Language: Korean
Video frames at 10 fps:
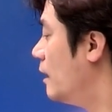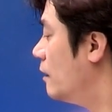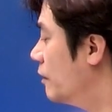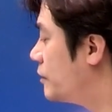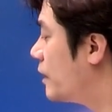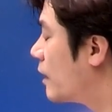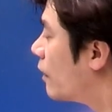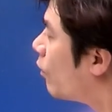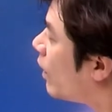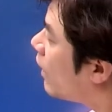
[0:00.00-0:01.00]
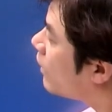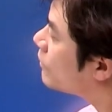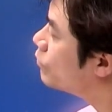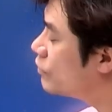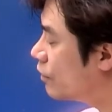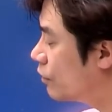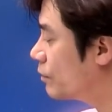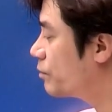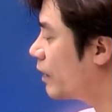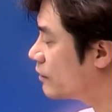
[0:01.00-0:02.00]
러시아가 와이 문제
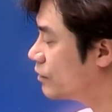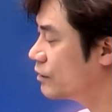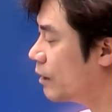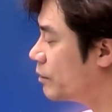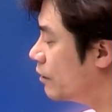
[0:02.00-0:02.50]
어렵다 정답이